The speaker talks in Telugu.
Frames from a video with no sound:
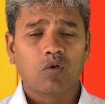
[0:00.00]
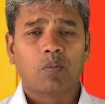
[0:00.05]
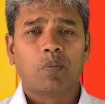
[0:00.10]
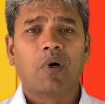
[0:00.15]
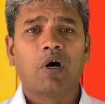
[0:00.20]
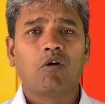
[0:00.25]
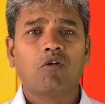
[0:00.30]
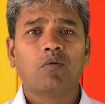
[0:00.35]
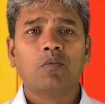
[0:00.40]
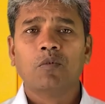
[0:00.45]

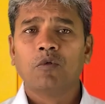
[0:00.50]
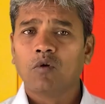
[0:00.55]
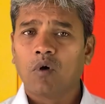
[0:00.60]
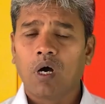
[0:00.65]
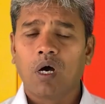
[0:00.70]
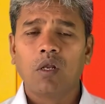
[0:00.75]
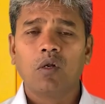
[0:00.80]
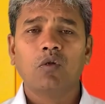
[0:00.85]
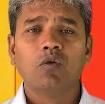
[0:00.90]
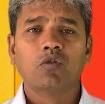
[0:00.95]
స్వభావము
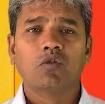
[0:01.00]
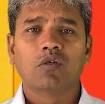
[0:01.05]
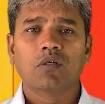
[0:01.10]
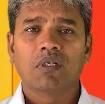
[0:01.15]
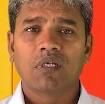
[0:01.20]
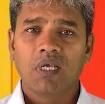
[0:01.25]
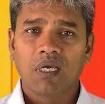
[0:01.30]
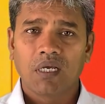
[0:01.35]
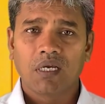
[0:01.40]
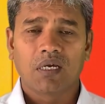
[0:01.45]

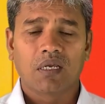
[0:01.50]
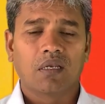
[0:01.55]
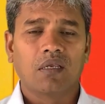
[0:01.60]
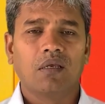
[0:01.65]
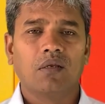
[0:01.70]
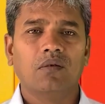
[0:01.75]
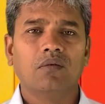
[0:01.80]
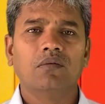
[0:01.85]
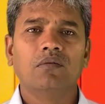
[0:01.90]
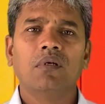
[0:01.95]
ఆలోచన
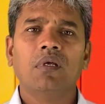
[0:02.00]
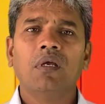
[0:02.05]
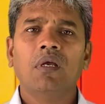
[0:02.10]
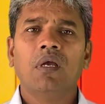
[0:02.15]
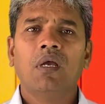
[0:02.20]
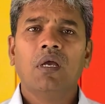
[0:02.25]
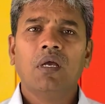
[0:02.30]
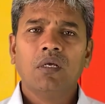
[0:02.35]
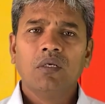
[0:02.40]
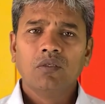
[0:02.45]
క్రియలు
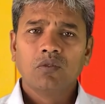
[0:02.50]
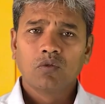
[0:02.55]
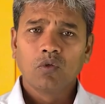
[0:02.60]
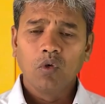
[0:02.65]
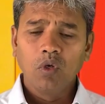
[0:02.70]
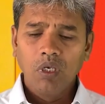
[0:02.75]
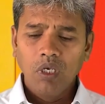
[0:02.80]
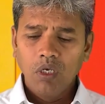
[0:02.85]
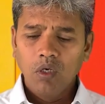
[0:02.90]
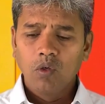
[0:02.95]
సో
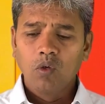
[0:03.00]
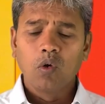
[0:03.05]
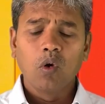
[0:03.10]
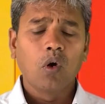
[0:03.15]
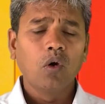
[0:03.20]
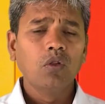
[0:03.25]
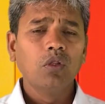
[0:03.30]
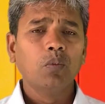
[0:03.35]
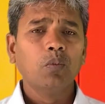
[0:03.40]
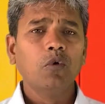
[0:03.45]
ఈ
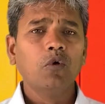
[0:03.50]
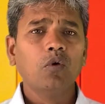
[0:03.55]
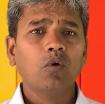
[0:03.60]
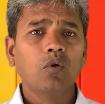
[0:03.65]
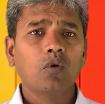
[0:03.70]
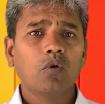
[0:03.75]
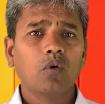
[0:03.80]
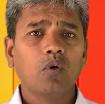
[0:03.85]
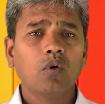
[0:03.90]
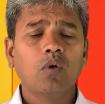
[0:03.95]
గోధుమలు
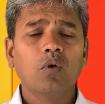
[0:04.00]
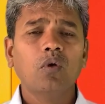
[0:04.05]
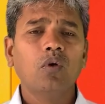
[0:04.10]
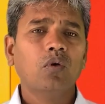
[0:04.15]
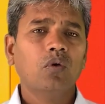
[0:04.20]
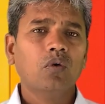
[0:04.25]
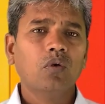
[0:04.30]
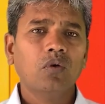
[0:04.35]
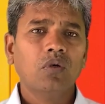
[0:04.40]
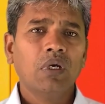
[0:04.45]

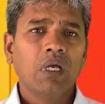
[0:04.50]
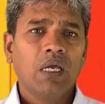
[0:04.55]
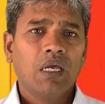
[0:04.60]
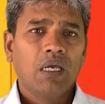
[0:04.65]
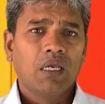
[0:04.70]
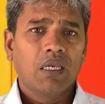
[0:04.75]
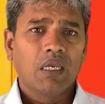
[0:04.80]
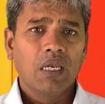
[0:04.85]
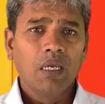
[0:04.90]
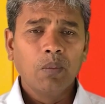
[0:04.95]
గురుగులు
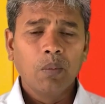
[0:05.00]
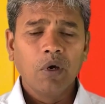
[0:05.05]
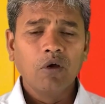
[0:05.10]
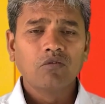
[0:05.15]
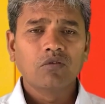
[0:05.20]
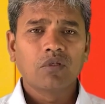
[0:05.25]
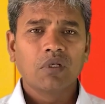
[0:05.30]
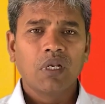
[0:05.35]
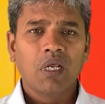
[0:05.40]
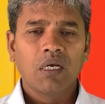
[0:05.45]

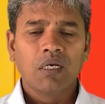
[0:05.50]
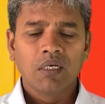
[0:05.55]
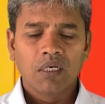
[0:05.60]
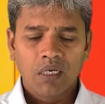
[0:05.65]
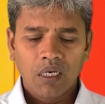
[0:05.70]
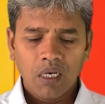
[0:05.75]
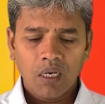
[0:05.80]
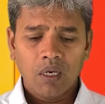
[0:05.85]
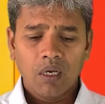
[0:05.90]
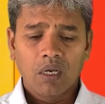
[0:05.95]

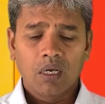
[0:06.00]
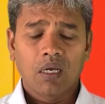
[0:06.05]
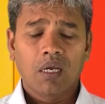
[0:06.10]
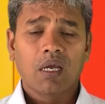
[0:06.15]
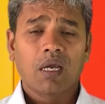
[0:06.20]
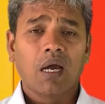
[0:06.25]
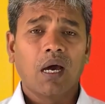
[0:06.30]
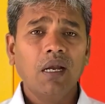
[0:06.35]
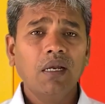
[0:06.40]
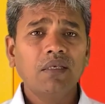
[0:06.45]
ఏమవుతున్నాయంటే
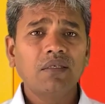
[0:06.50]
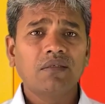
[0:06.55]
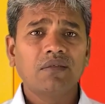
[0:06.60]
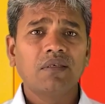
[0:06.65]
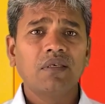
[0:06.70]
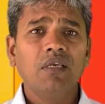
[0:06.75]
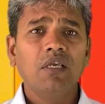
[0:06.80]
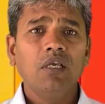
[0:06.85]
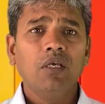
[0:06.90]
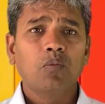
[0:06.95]

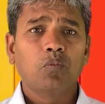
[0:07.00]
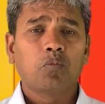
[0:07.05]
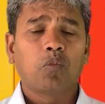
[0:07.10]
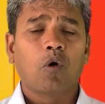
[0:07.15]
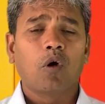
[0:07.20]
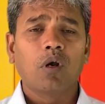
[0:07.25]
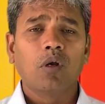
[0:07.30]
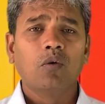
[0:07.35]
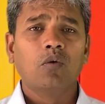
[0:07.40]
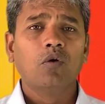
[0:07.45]
కలిసి
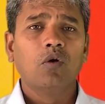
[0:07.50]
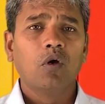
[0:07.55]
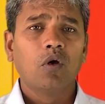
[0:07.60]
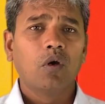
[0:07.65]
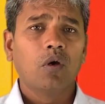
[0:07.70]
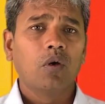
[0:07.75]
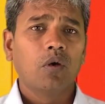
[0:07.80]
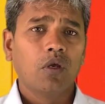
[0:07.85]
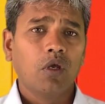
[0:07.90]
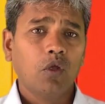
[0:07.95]
పొలంలో
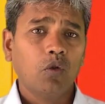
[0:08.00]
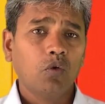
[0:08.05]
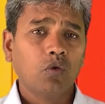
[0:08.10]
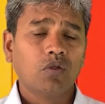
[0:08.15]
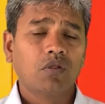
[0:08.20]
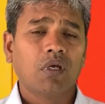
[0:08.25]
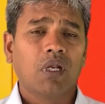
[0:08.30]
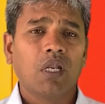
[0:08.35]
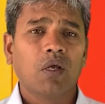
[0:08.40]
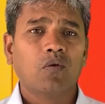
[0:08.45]

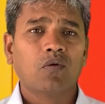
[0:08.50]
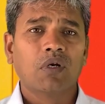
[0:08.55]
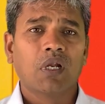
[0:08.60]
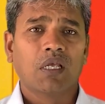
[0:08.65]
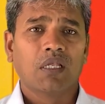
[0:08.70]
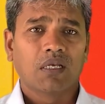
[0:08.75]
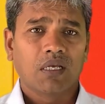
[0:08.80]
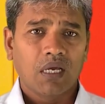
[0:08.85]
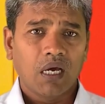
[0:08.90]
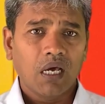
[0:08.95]
ఎదుగుతూనే
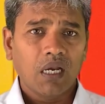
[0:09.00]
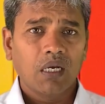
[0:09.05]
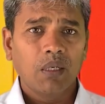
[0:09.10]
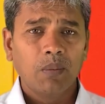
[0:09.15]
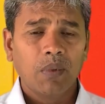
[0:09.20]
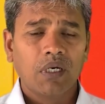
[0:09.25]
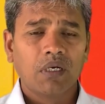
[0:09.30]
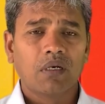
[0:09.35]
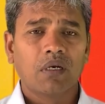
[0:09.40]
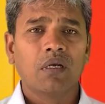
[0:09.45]
ఉన్నాయి
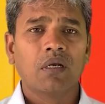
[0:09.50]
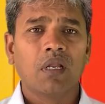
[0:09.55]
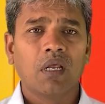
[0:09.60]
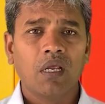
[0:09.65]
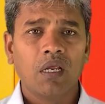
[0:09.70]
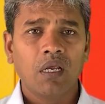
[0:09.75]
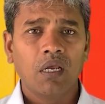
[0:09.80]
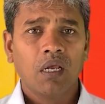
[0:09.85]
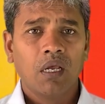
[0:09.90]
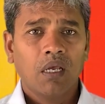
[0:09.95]
కారణం
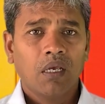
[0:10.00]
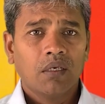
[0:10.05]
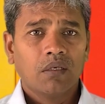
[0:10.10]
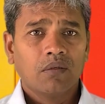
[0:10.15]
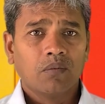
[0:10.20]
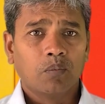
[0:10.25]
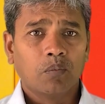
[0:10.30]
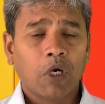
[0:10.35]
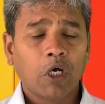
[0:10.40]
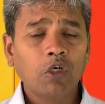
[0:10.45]
ఏంటంటే
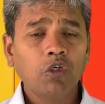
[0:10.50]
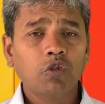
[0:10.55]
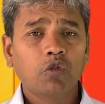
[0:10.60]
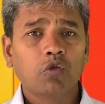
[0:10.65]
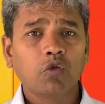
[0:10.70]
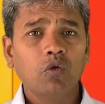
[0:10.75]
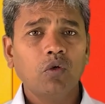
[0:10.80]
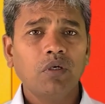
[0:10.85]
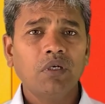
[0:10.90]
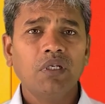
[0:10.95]

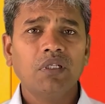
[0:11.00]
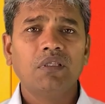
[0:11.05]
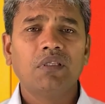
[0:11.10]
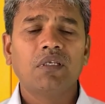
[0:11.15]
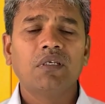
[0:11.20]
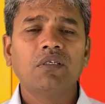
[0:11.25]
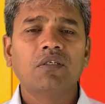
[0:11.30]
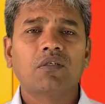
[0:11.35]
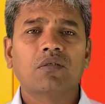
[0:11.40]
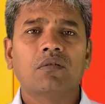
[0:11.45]
మనుషులు
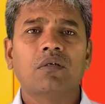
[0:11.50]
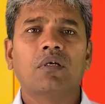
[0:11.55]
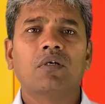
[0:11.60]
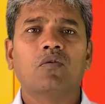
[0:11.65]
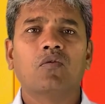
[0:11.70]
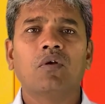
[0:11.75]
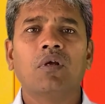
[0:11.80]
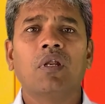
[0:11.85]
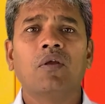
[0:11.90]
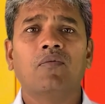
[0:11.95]

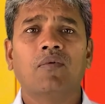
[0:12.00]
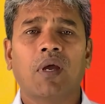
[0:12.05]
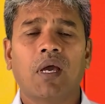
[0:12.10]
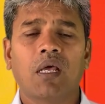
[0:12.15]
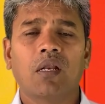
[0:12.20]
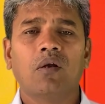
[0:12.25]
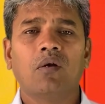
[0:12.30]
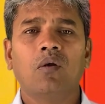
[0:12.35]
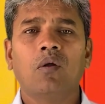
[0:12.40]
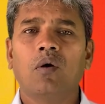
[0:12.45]
నిద్రించినటువంటి
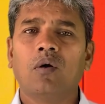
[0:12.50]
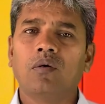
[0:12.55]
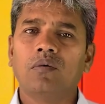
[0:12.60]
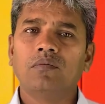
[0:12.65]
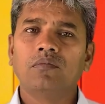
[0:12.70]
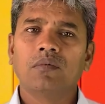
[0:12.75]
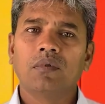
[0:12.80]
వేళలో